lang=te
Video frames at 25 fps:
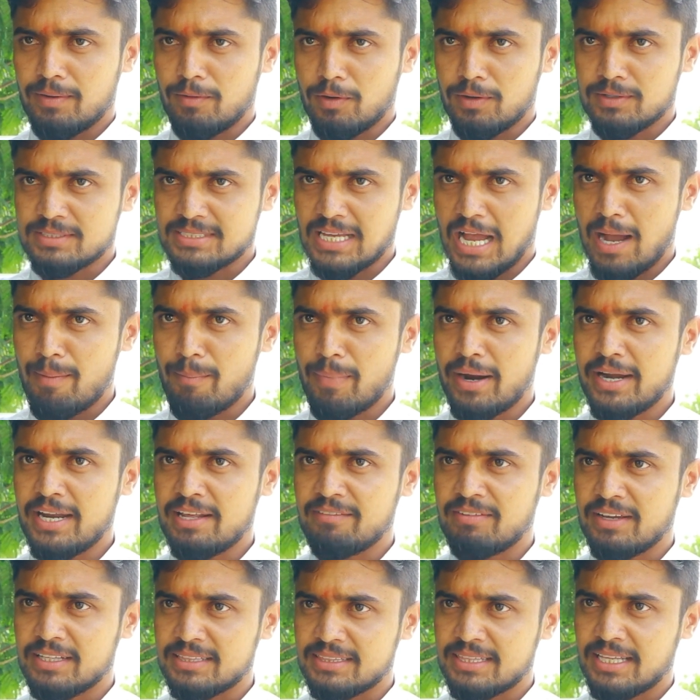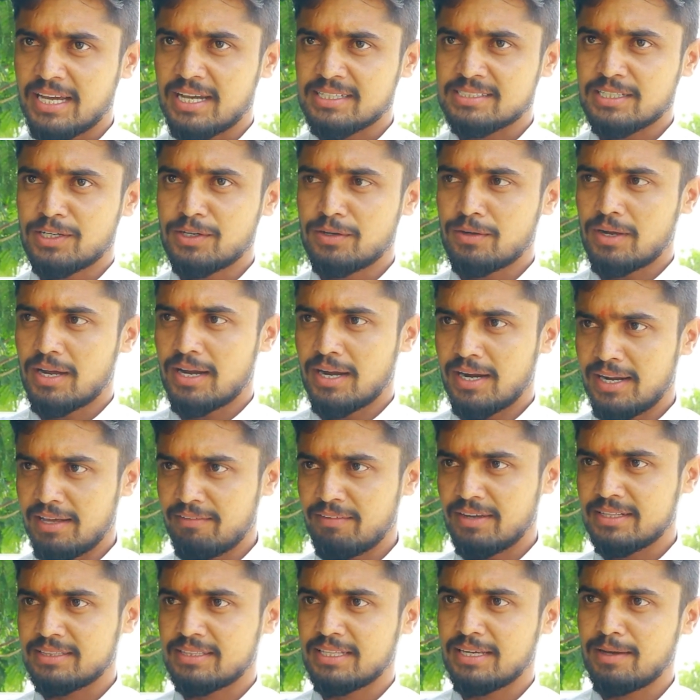ఒక సామాన్య వ్యక్తి అసలు అనే
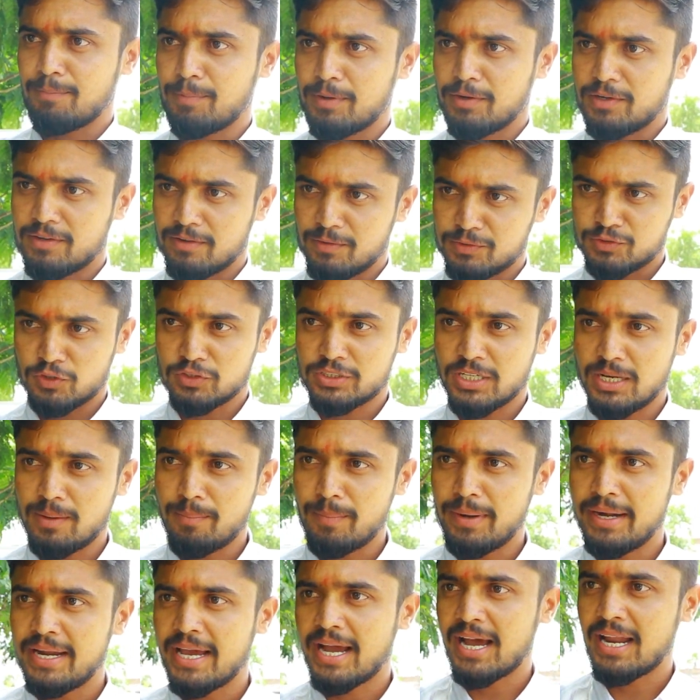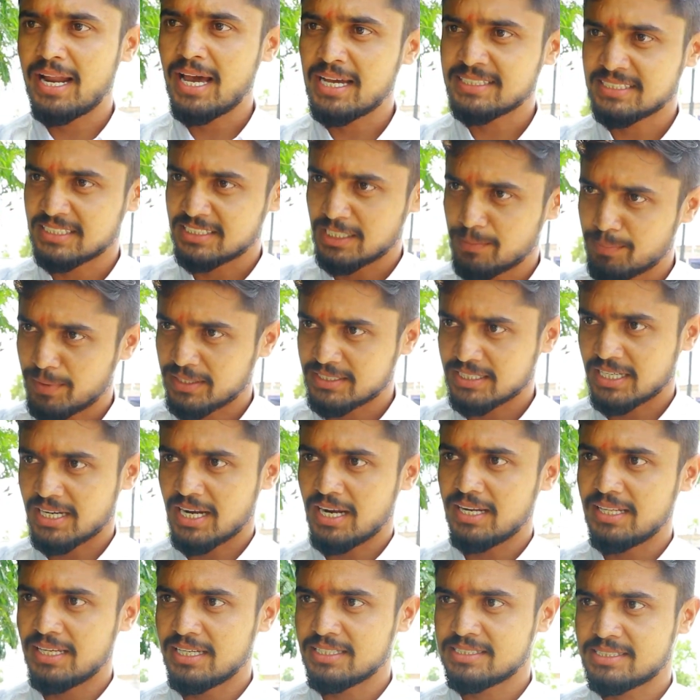వ్యక్తే సోషల్ మీడియాలో అసత్య
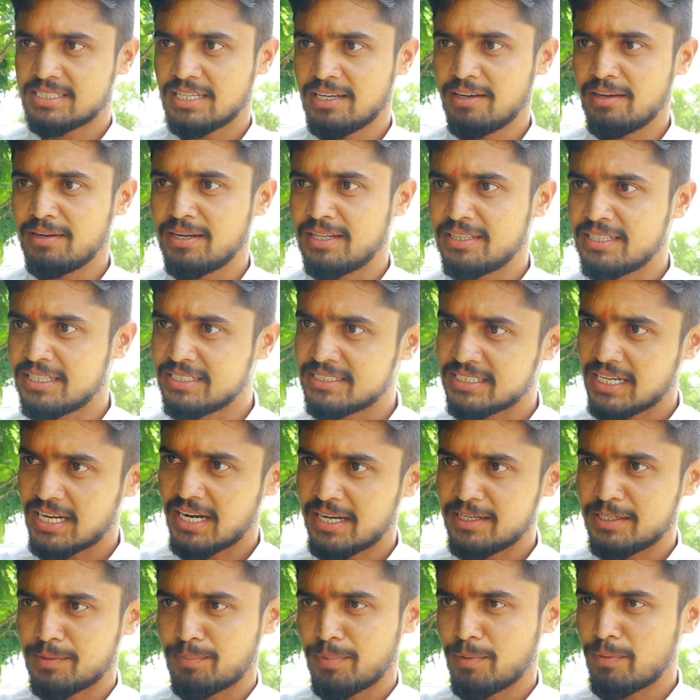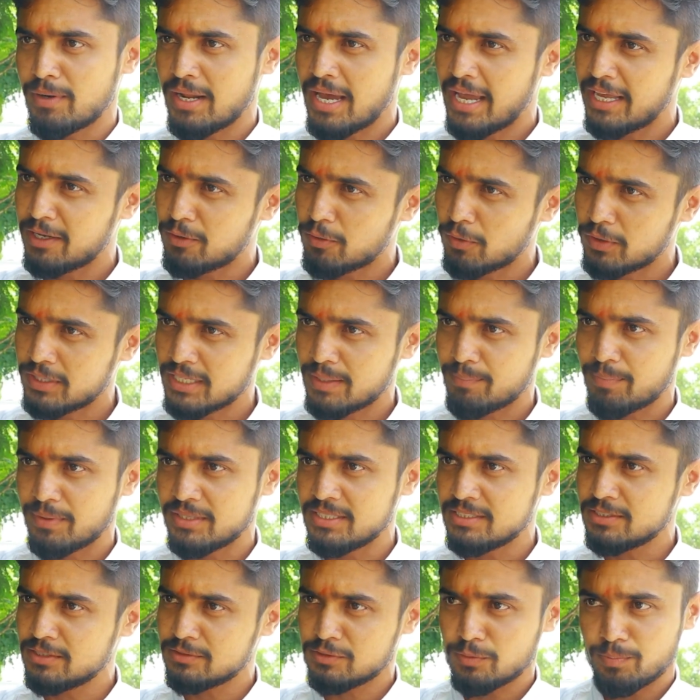ప్రచారాలు చేస్తే నిందించాలని చెప్పి మన హైకోర్టు
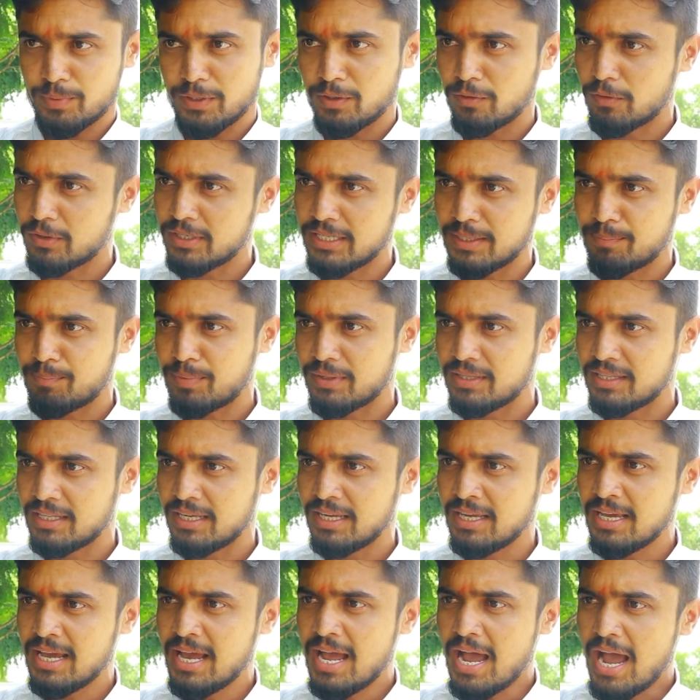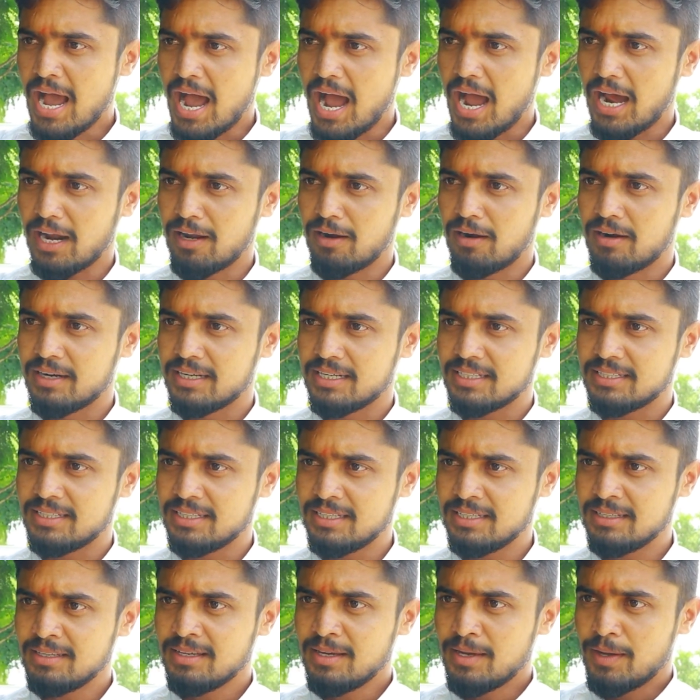చెప్పింది సుప్రీంకోర్టు చెప్పింది అలాంటిది